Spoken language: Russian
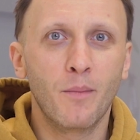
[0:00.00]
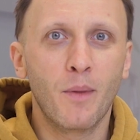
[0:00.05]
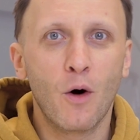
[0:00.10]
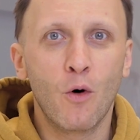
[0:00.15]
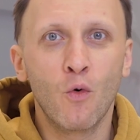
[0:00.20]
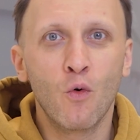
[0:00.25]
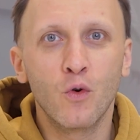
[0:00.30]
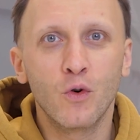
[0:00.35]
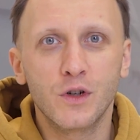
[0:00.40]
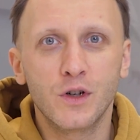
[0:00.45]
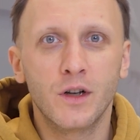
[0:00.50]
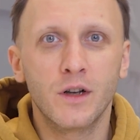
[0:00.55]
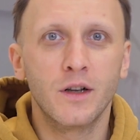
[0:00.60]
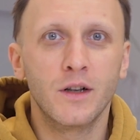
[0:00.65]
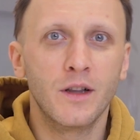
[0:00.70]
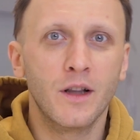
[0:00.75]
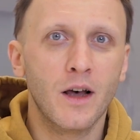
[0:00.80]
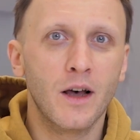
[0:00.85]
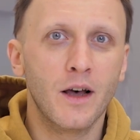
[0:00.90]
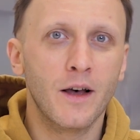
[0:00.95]

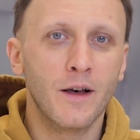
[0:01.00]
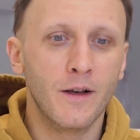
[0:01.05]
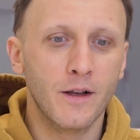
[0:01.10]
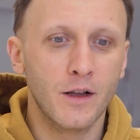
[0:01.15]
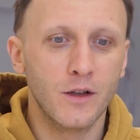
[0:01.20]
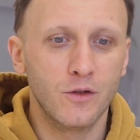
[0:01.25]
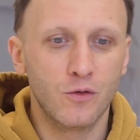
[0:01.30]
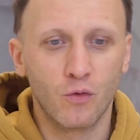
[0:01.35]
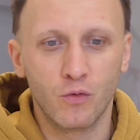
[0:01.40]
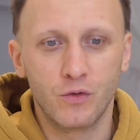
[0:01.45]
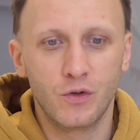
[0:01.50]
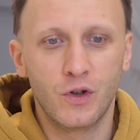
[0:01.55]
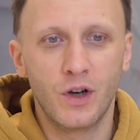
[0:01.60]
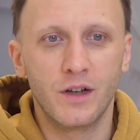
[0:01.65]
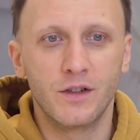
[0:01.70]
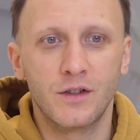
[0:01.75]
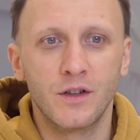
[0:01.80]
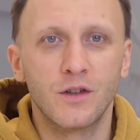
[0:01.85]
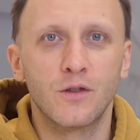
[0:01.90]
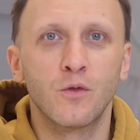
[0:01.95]
похоже на тот
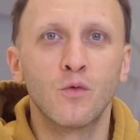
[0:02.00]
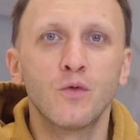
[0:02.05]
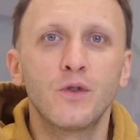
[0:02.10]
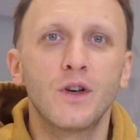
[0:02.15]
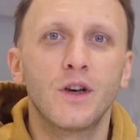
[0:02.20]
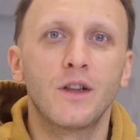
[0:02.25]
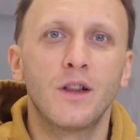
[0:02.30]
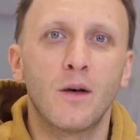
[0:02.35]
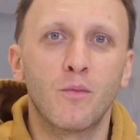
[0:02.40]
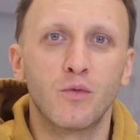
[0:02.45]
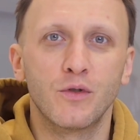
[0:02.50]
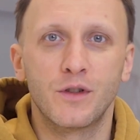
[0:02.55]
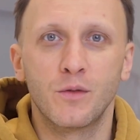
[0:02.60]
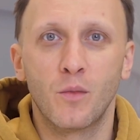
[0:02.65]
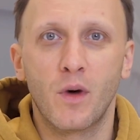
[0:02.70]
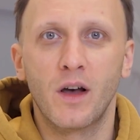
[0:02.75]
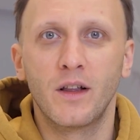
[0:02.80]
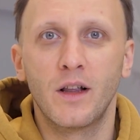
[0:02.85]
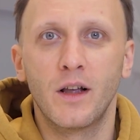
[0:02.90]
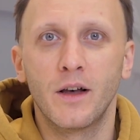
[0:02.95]
частный случай,
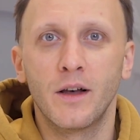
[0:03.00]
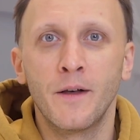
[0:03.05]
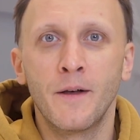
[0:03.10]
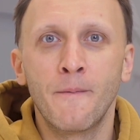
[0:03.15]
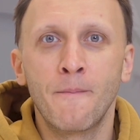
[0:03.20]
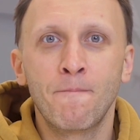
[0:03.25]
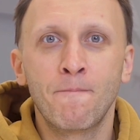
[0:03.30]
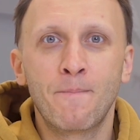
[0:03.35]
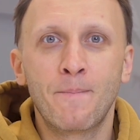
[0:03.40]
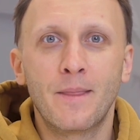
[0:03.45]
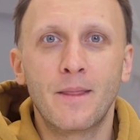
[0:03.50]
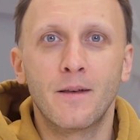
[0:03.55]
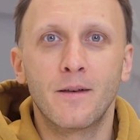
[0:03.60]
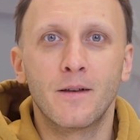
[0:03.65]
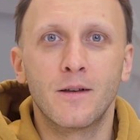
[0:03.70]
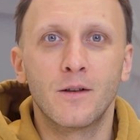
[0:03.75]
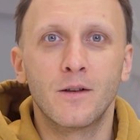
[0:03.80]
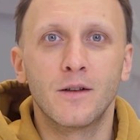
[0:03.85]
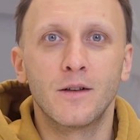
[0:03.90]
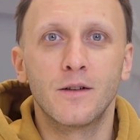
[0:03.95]
допустим, когда
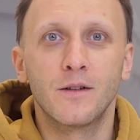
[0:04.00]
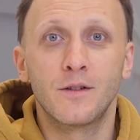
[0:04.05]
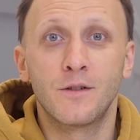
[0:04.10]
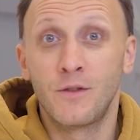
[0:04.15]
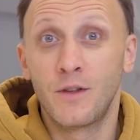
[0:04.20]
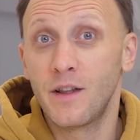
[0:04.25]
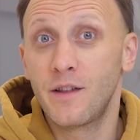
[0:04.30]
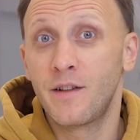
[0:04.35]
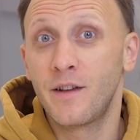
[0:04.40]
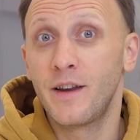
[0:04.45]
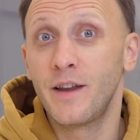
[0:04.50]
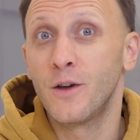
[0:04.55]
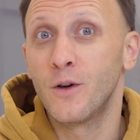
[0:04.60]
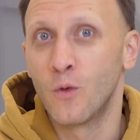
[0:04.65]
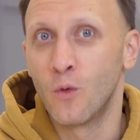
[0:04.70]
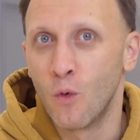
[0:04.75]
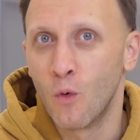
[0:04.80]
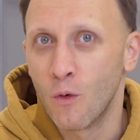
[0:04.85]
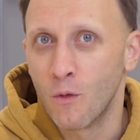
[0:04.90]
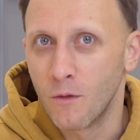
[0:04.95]
а, свидетели
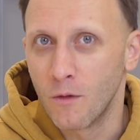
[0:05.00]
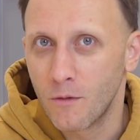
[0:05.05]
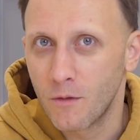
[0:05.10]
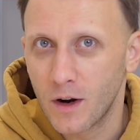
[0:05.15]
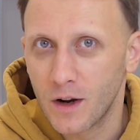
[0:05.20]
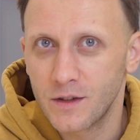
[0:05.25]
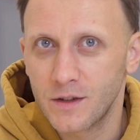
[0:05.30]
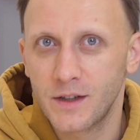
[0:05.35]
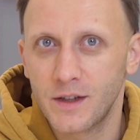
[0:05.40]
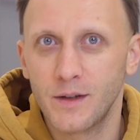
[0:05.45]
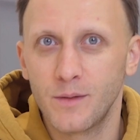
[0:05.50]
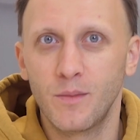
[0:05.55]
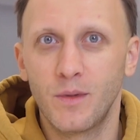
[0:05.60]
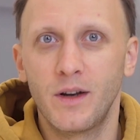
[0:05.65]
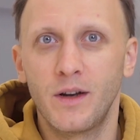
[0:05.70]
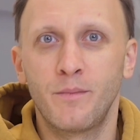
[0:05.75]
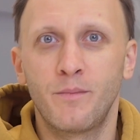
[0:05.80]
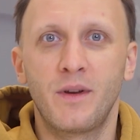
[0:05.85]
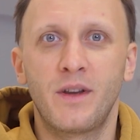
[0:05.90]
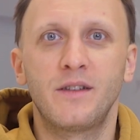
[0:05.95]
Иеговы в России
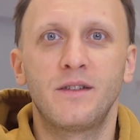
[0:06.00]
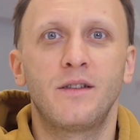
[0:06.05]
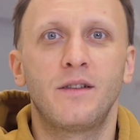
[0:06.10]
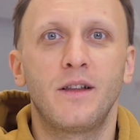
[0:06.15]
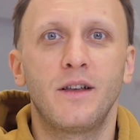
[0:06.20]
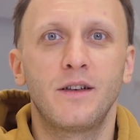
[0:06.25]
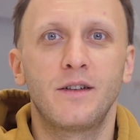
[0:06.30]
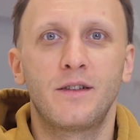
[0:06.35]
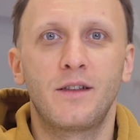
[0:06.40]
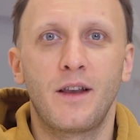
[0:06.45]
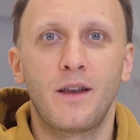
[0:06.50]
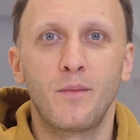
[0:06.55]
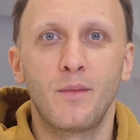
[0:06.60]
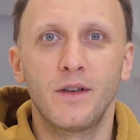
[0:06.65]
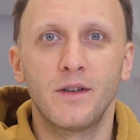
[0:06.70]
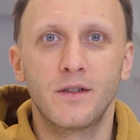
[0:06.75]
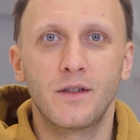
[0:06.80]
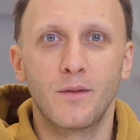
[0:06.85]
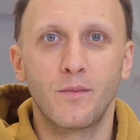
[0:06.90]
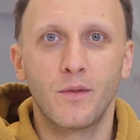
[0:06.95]
были признаны
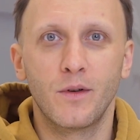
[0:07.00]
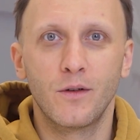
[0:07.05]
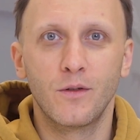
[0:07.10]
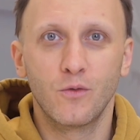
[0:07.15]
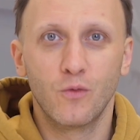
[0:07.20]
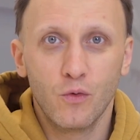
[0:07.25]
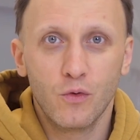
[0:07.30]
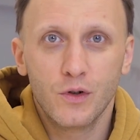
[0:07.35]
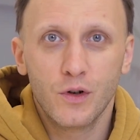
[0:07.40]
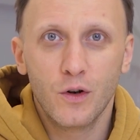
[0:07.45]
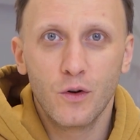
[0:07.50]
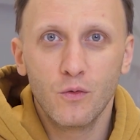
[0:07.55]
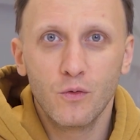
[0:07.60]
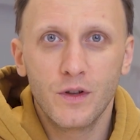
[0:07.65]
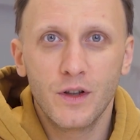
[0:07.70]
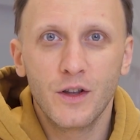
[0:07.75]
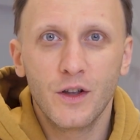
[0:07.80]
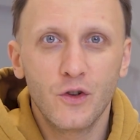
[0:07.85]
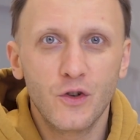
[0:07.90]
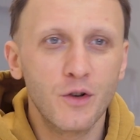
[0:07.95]
экстремистами. Тоже
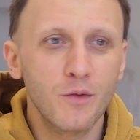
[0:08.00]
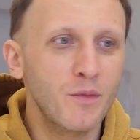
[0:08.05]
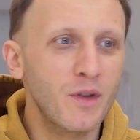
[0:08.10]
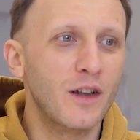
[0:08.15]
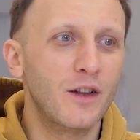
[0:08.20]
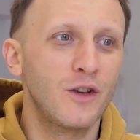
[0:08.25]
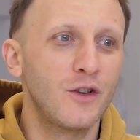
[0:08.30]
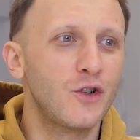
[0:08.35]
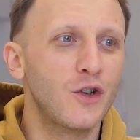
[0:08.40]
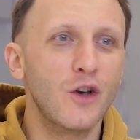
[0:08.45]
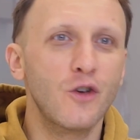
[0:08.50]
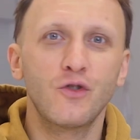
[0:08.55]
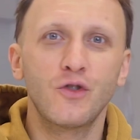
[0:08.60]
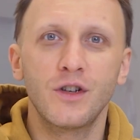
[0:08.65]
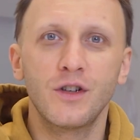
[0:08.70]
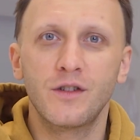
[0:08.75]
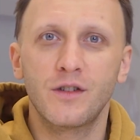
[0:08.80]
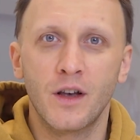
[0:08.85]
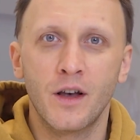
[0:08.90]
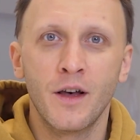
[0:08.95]
люди, ничем не
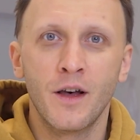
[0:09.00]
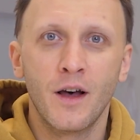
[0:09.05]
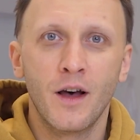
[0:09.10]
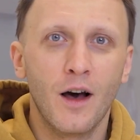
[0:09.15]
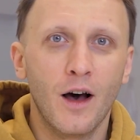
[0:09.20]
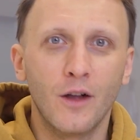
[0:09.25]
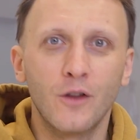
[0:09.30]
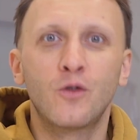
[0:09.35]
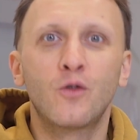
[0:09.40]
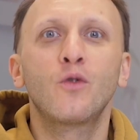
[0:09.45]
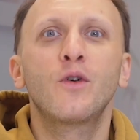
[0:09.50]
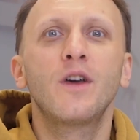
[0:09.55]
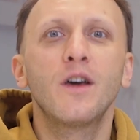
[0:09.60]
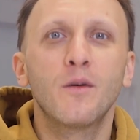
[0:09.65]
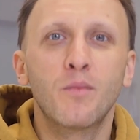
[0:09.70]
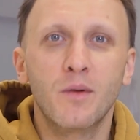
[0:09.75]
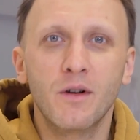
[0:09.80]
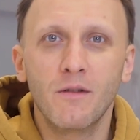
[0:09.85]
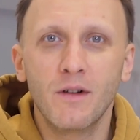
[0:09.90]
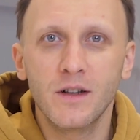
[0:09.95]
отличающиеся от
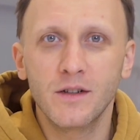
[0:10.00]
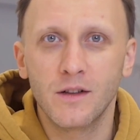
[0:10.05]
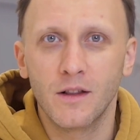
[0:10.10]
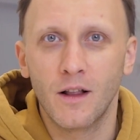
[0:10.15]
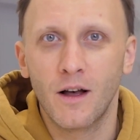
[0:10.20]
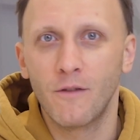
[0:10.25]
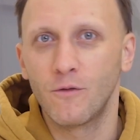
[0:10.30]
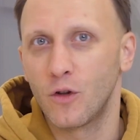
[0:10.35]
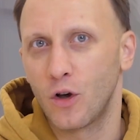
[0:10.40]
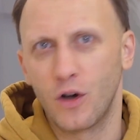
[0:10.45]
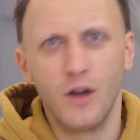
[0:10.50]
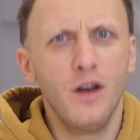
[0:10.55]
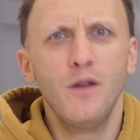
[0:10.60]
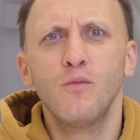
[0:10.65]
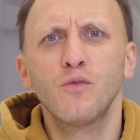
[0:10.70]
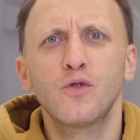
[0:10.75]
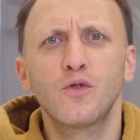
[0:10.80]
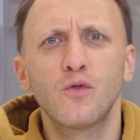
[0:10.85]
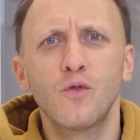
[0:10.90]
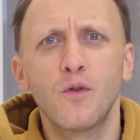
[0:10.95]
других православных или
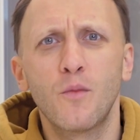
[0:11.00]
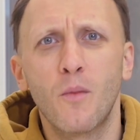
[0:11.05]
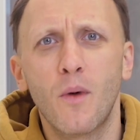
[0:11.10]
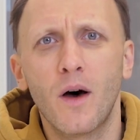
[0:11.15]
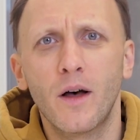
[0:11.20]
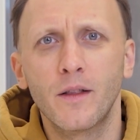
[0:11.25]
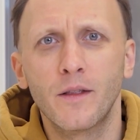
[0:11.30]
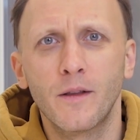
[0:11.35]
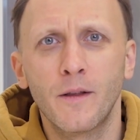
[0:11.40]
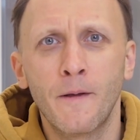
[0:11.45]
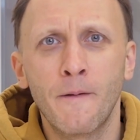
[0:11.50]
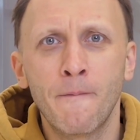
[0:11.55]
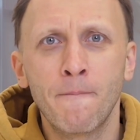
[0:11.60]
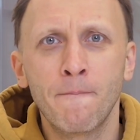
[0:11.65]
мусульман.